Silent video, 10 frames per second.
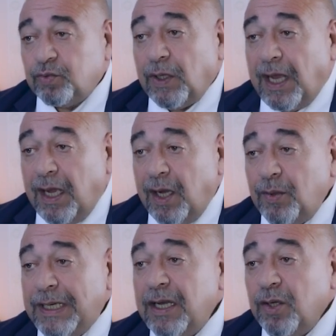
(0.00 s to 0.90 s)

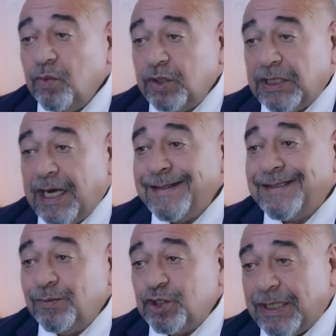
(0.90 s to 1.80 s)
تحاول
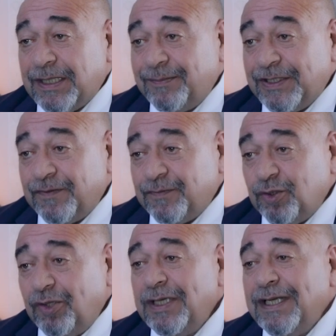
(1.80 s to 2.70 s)
وتراجع مجرد ما
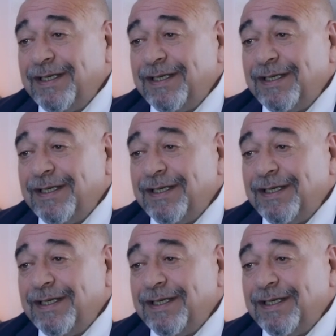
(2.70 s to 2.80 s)
شفته